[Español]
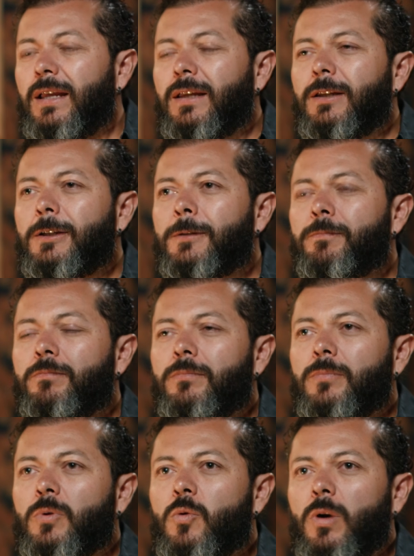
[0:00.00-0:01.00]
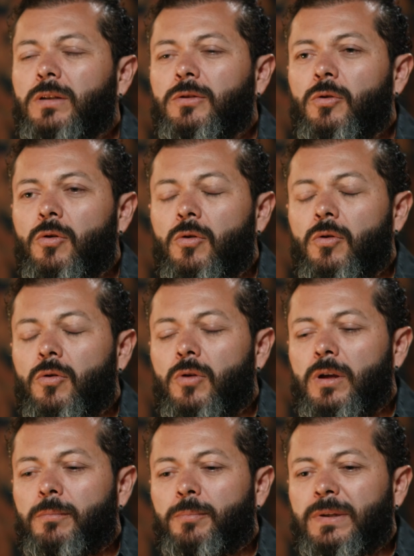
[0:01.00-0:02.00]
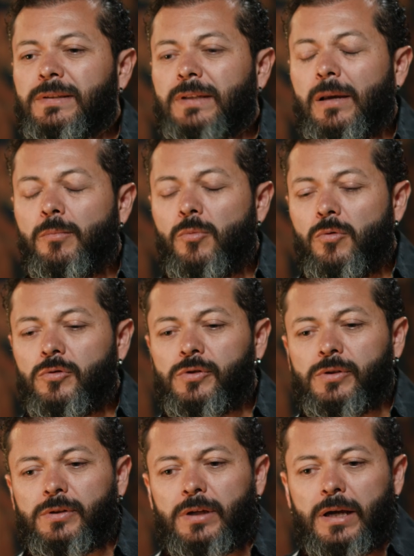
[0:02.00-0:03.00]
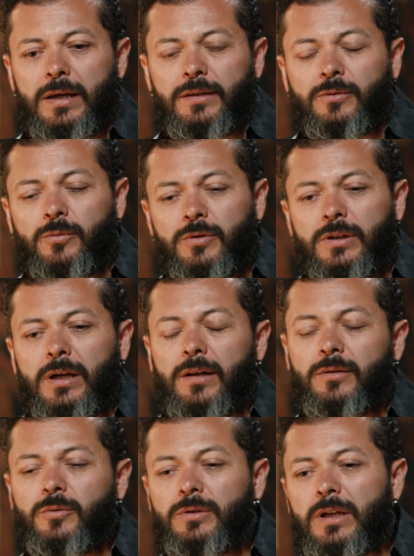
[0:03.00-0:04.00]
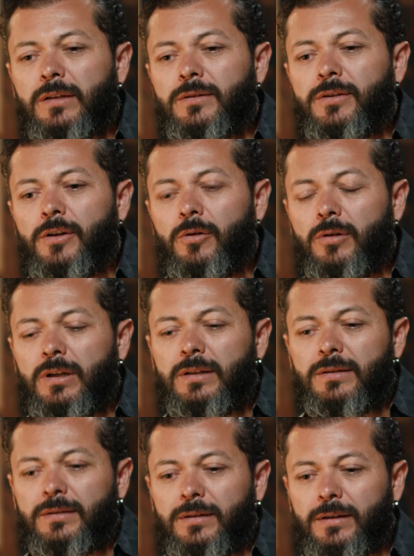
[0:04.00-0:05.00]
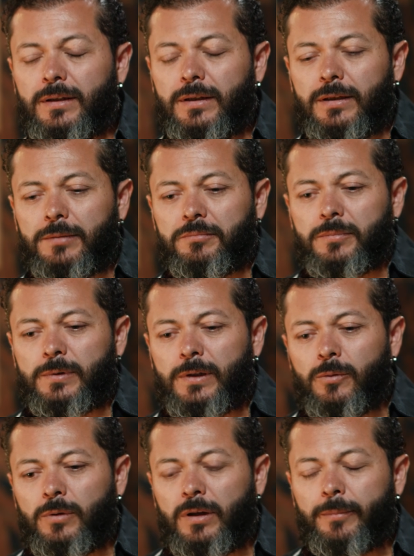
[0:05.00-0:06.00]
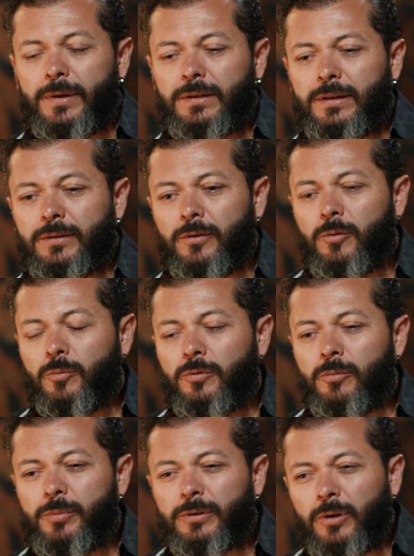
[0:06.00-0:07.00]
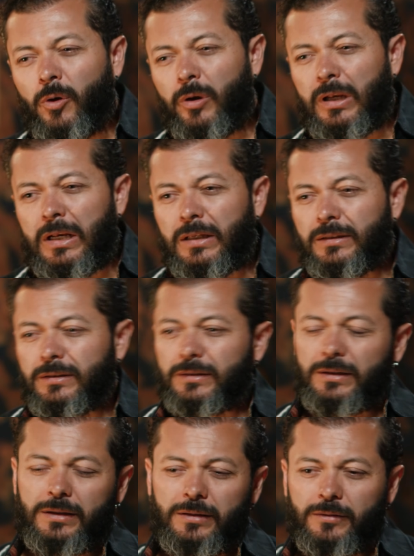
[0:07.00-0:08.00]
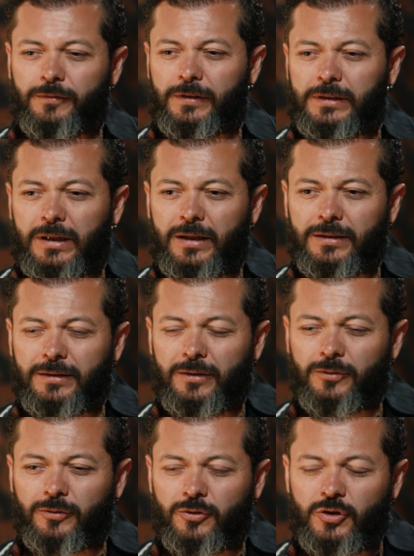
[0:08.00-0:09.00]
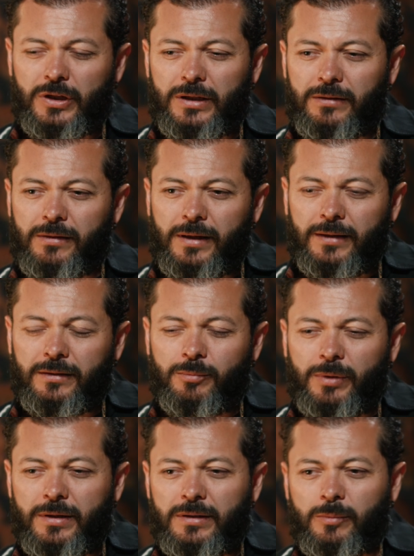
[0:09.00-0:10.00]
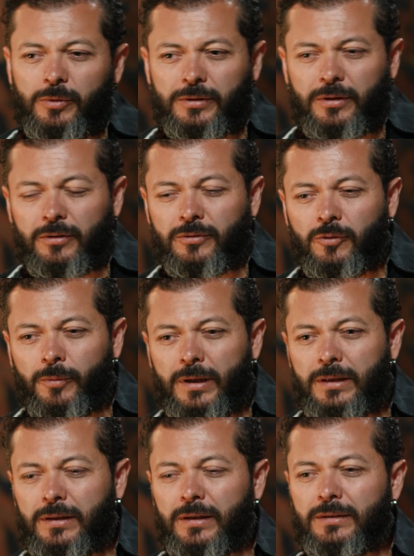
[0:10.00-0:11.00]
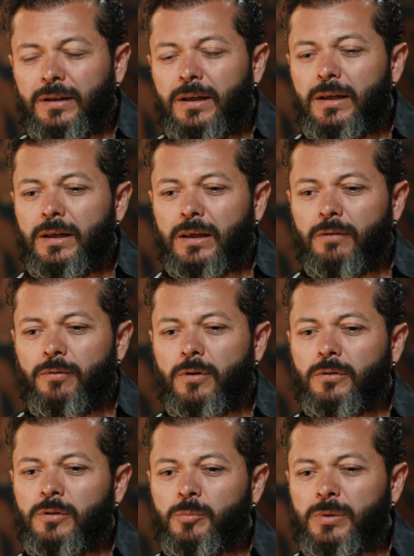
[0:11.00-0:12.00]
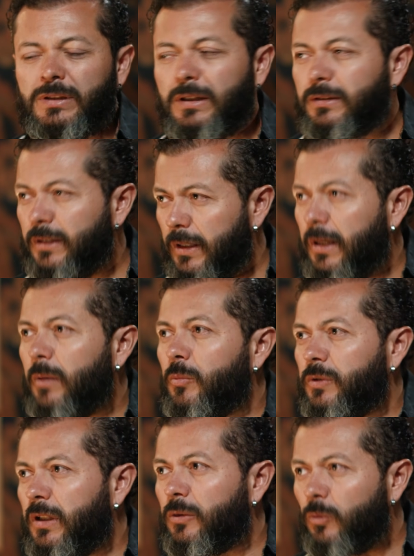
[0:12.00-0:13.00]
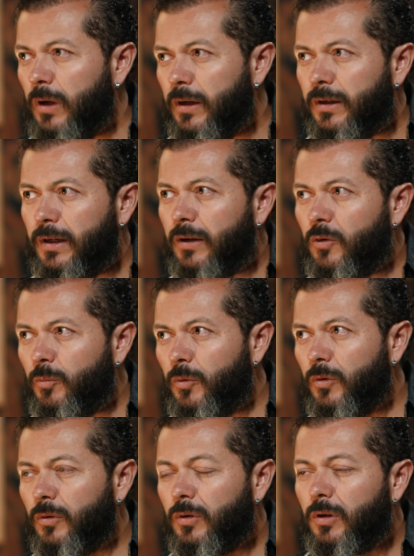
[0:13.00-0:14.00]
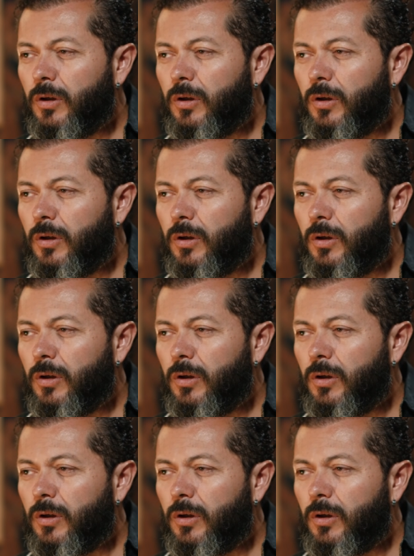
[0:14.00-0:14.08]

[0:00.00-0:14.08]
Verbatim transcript: Em, cuando empezamos a escuchar tus canciones, seguramente todo el mundo empezó a oírlas en eh, los finales de los 80 principios de los noventas, s que fue cuando empezaste, digamos, ya tu carrera como,